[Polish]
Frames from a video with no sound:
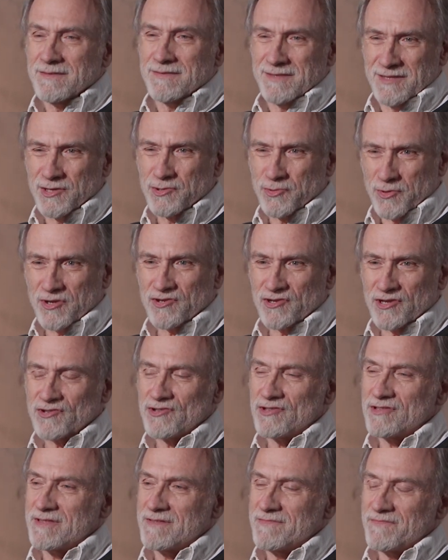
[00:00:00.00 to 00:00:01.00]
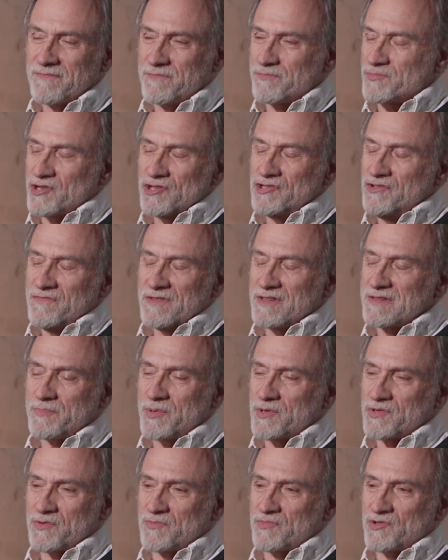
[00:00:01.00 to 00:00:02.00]
Niektóre rzeczy w przedziwny
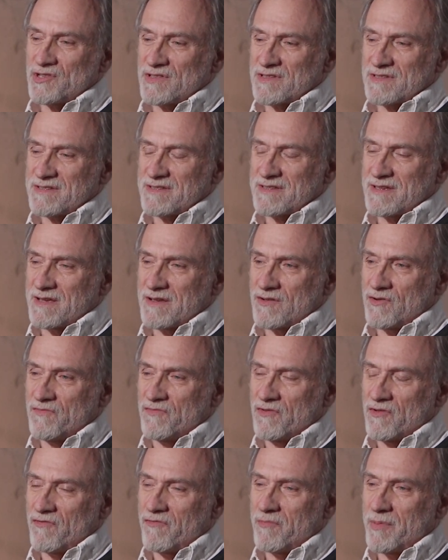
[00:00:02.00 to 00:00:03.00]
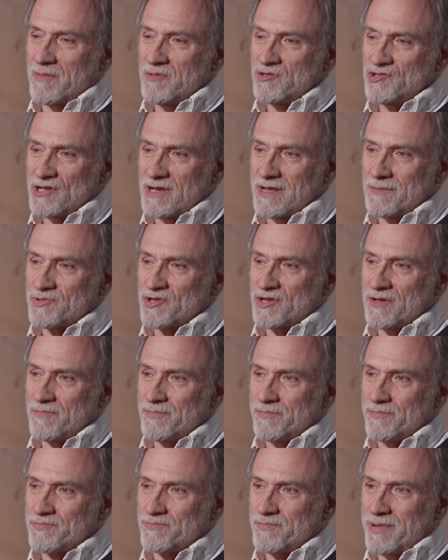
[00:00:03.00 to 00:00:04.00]
sposób się zachowują w pamięci, ale prze,
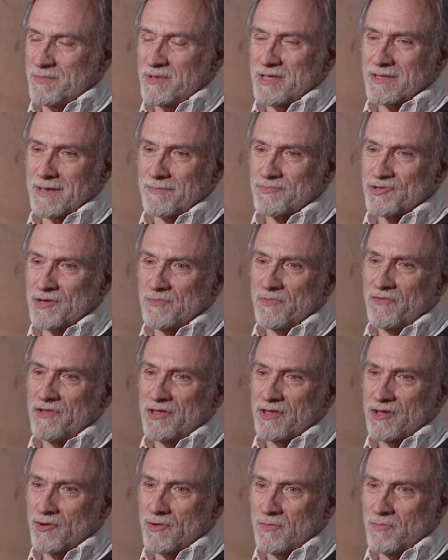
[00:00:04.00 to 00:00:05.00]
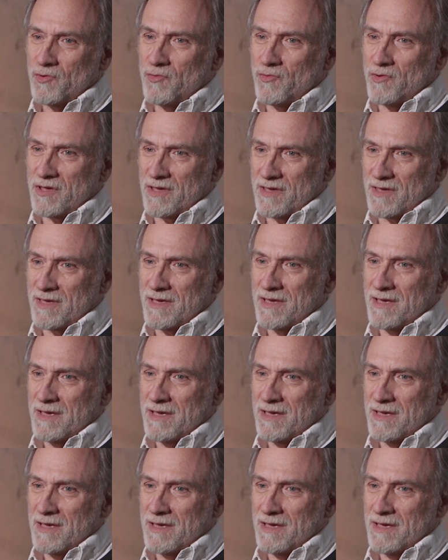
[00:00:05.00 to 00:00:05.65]
pamiętam przemówienie Gomułki.